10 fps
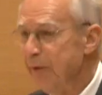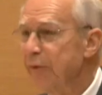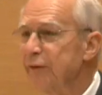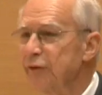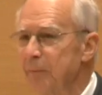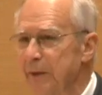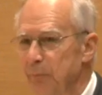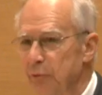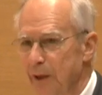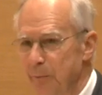il est
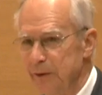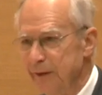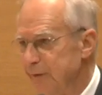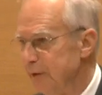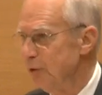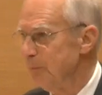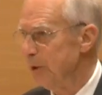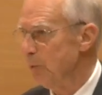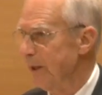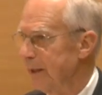vraisemblable que la modestie de
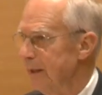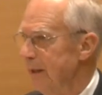Manuel